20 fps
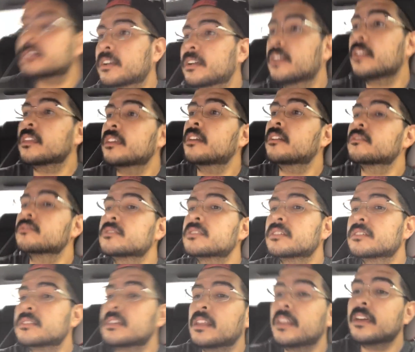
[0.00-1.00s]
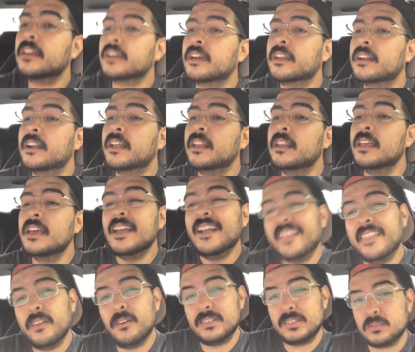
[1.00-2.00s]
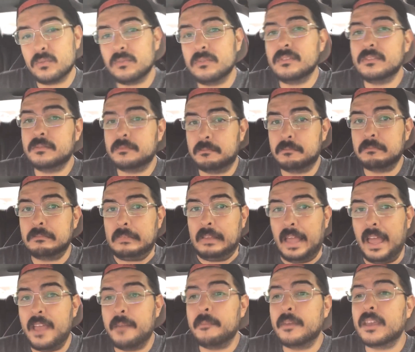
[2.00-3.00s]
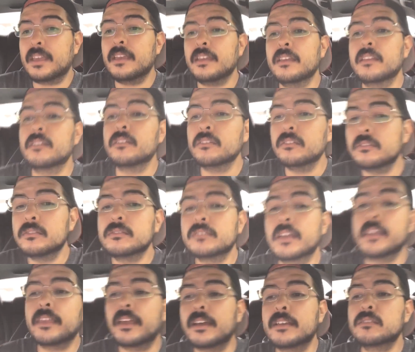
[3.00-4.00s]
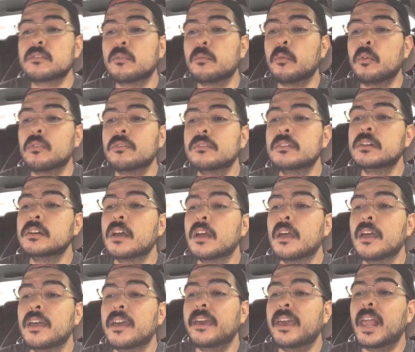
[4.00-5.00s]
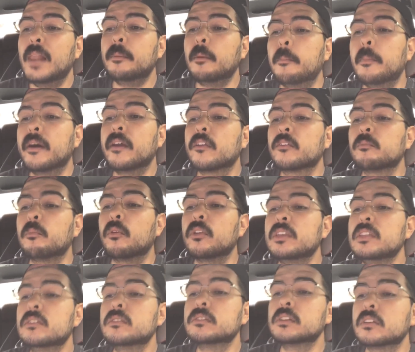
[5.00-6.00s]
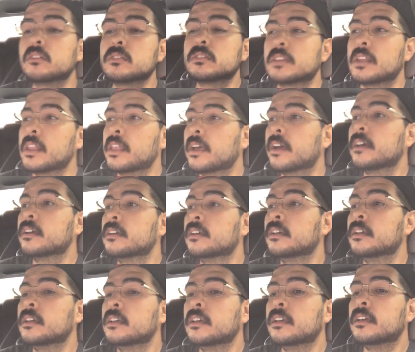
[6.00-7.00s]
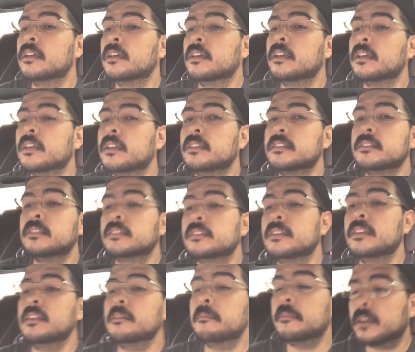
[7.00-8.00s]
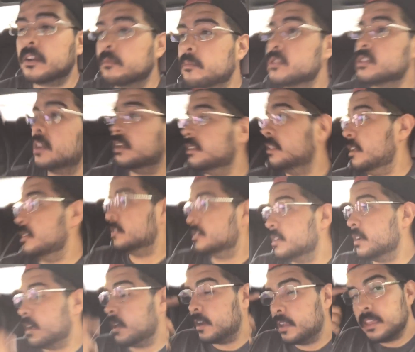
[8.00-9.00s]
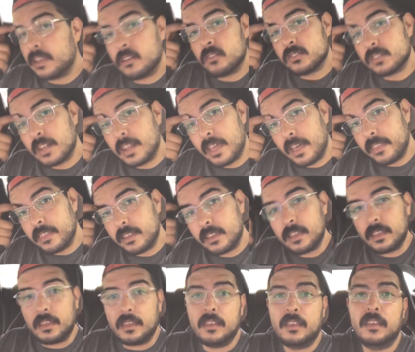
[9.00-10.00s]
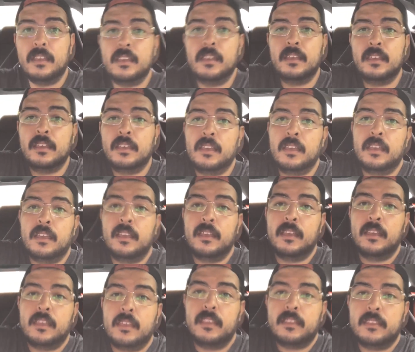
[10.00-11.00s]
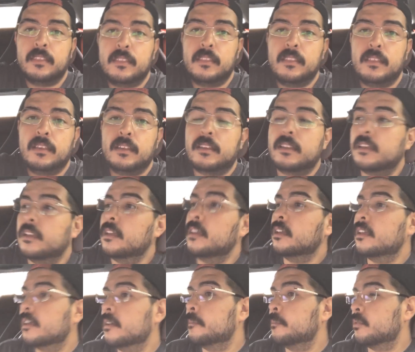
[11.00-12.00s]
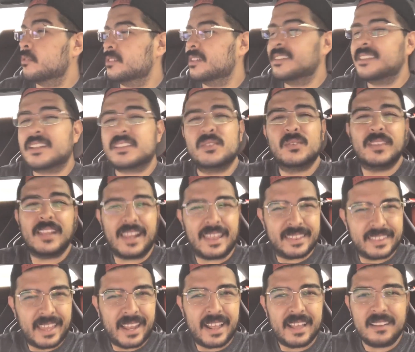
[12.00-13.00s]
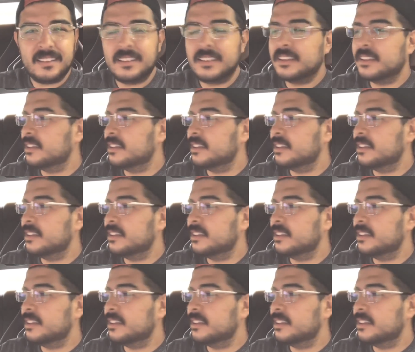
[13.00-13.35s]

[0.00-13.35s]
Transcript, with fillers: echa carrilla a los CLA en general. y este es un AMG, ¿no? O sea, ya es como el papá de los pollitos, de los CLA Sin embargo, mucha gente les echa carrilla a los CLA de que, de que por ser tracción delantera,